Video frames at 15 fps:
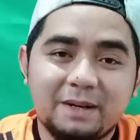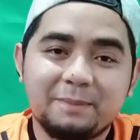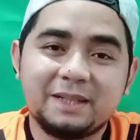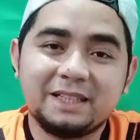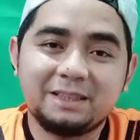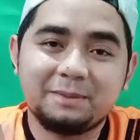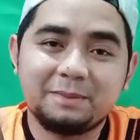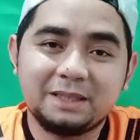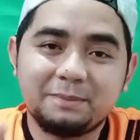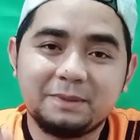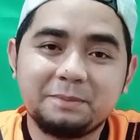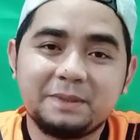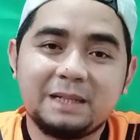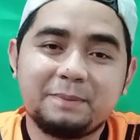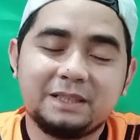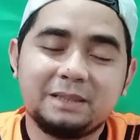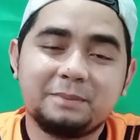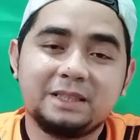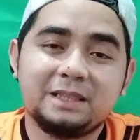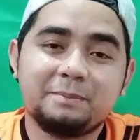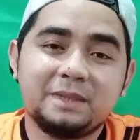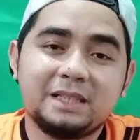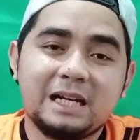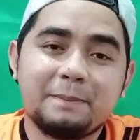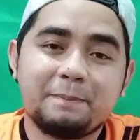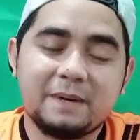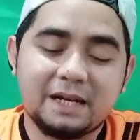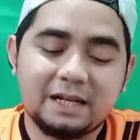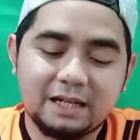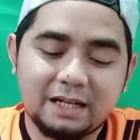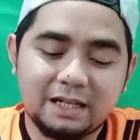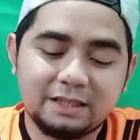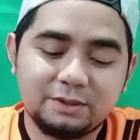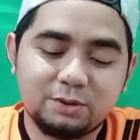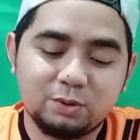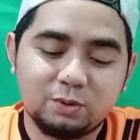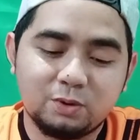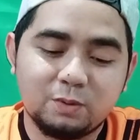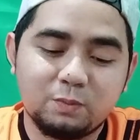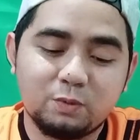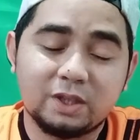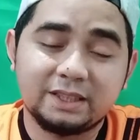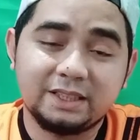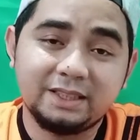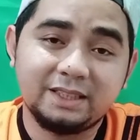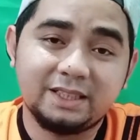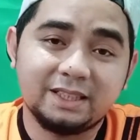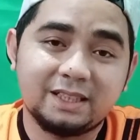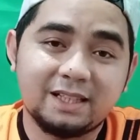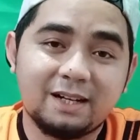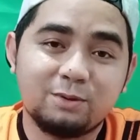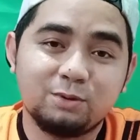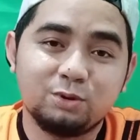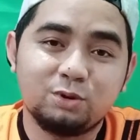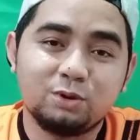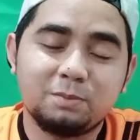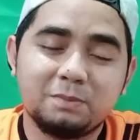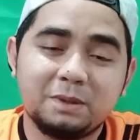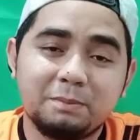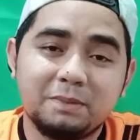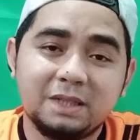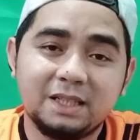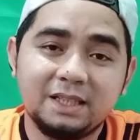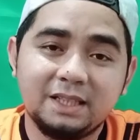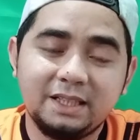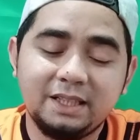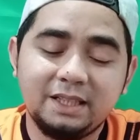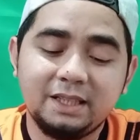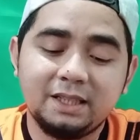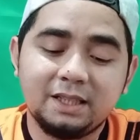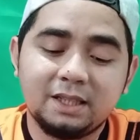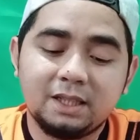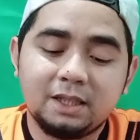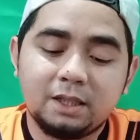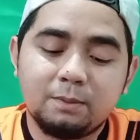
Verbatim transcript: Bagaimana teman-teman pendapat teman-teman apakah cukup worth it kita untuk membeli